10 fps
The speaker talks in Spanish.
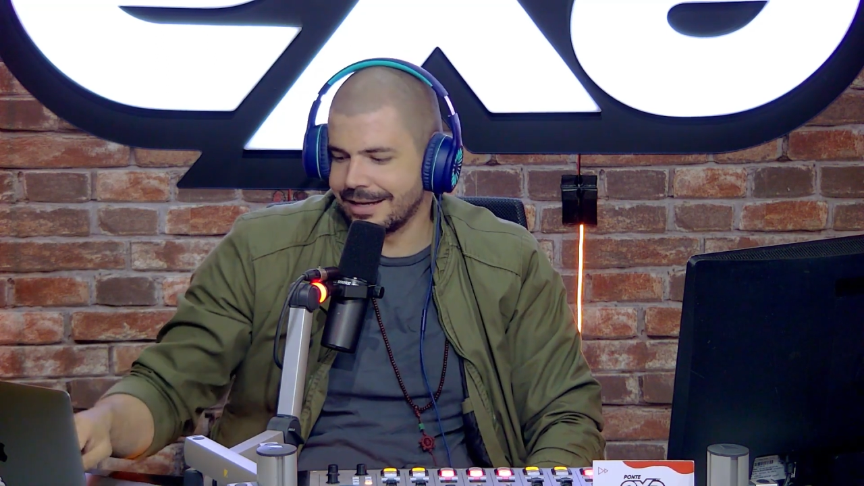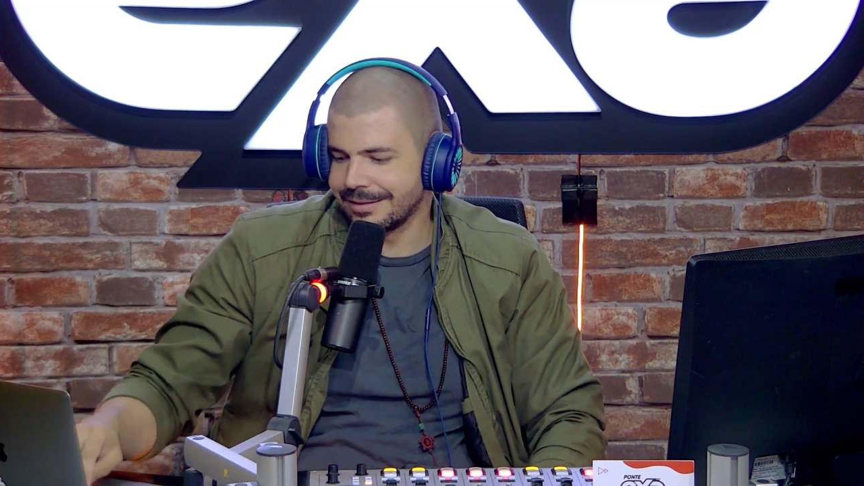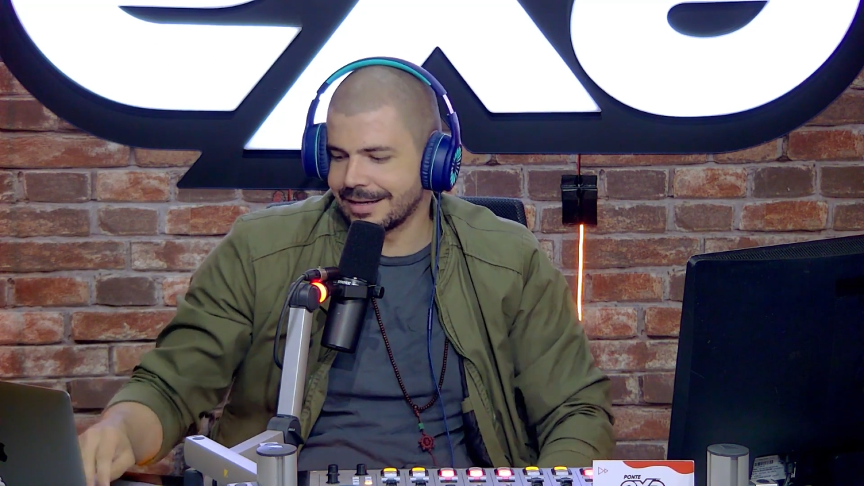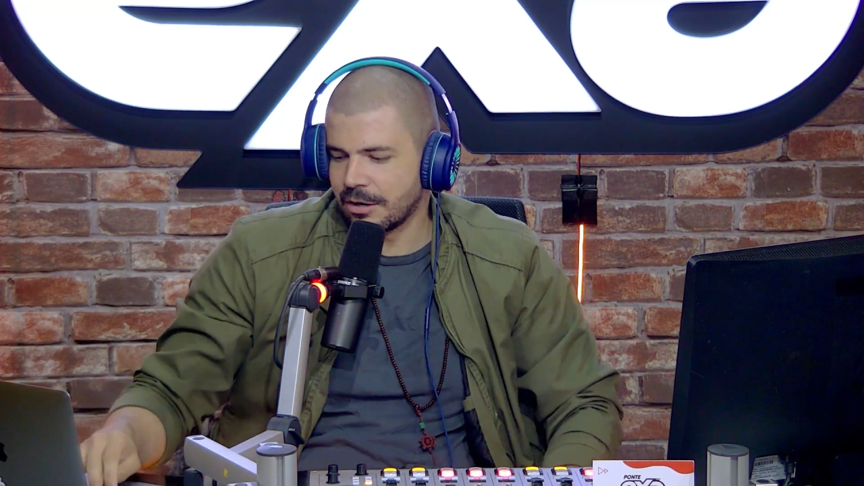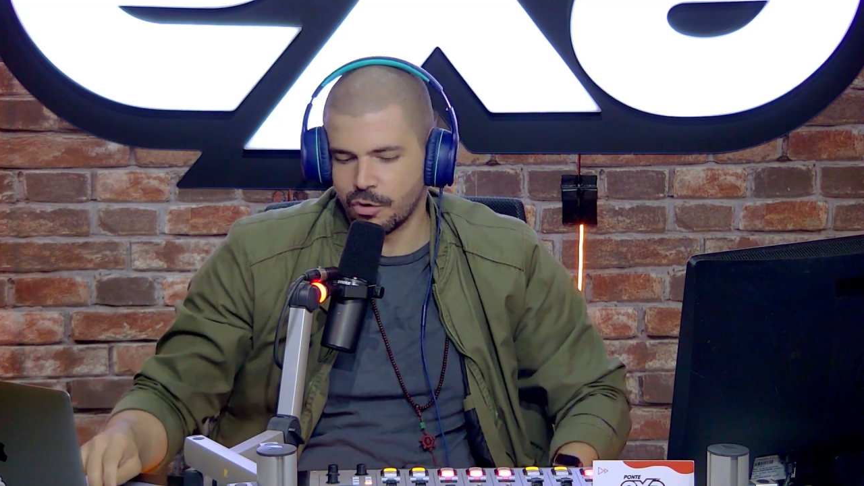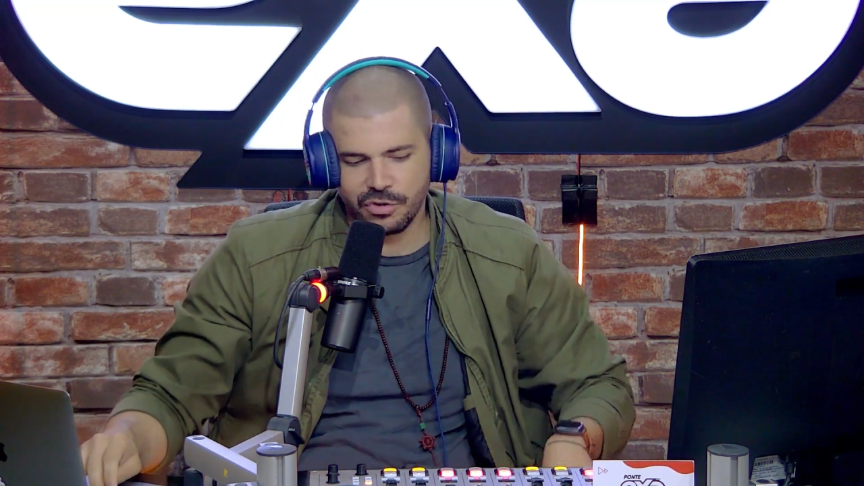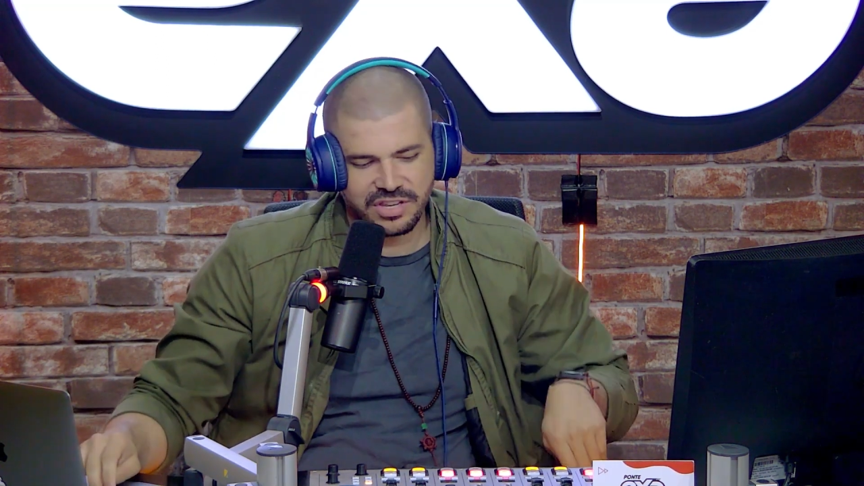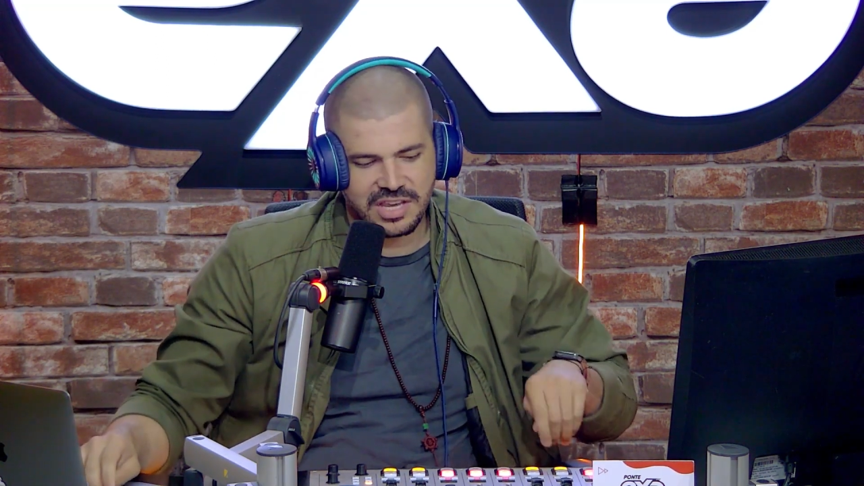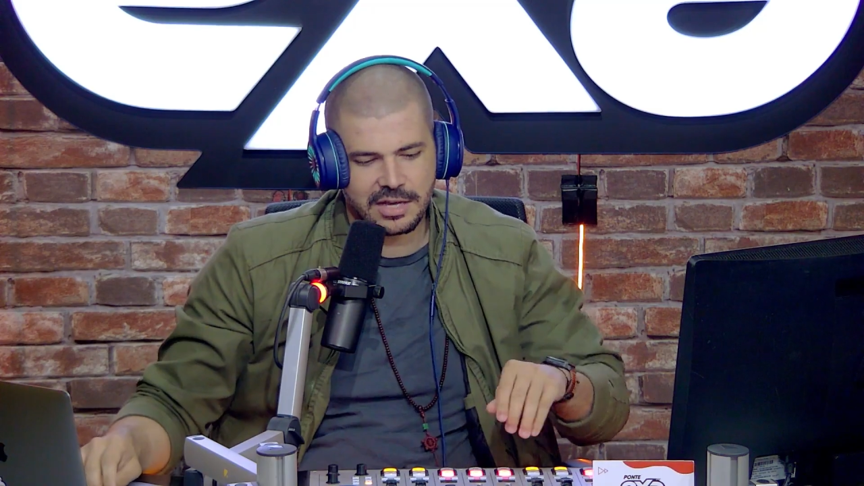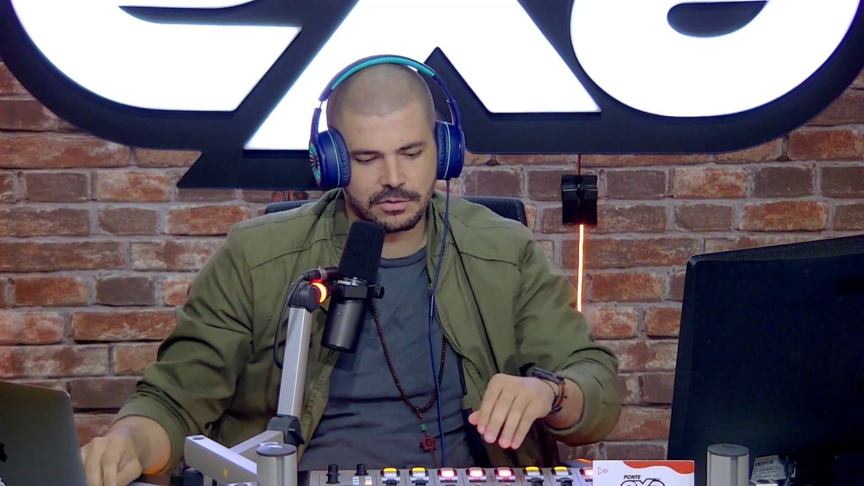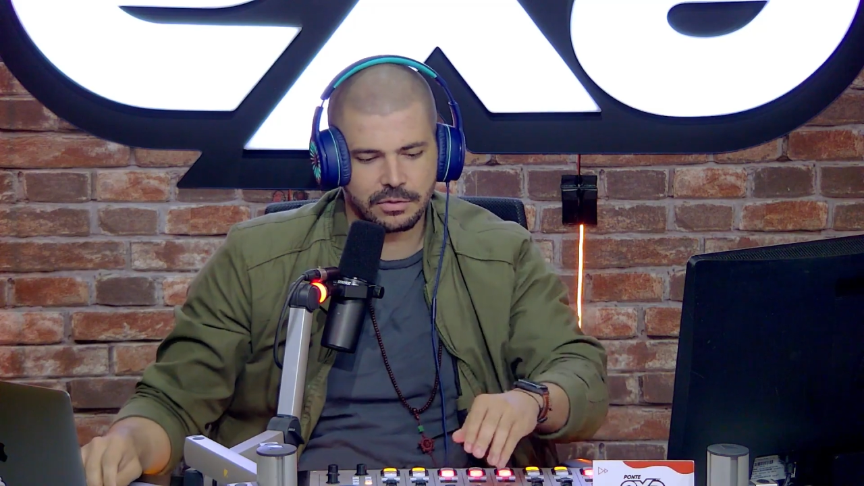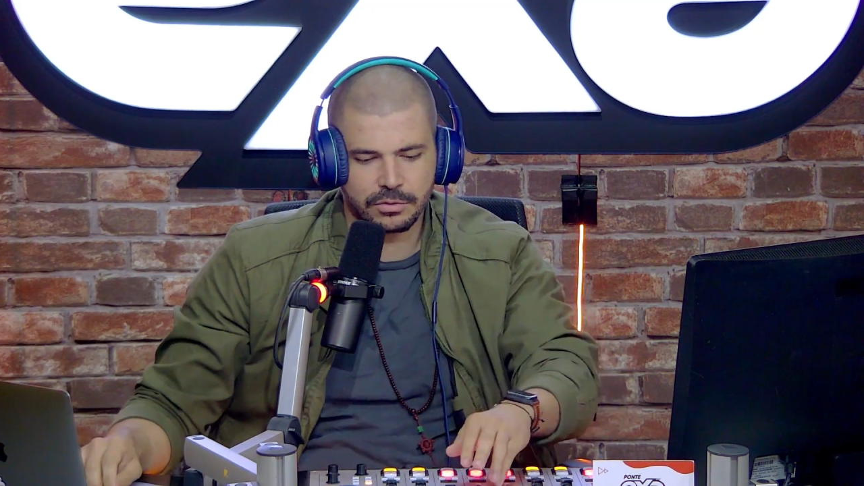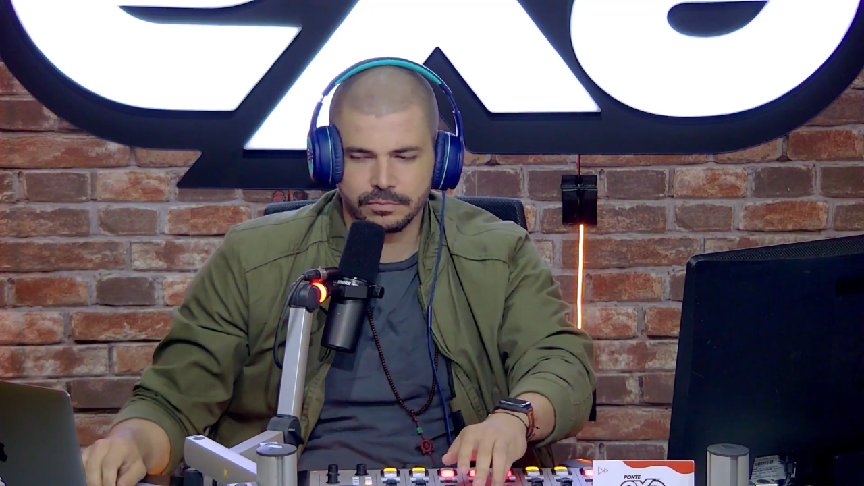y estar jodiendo.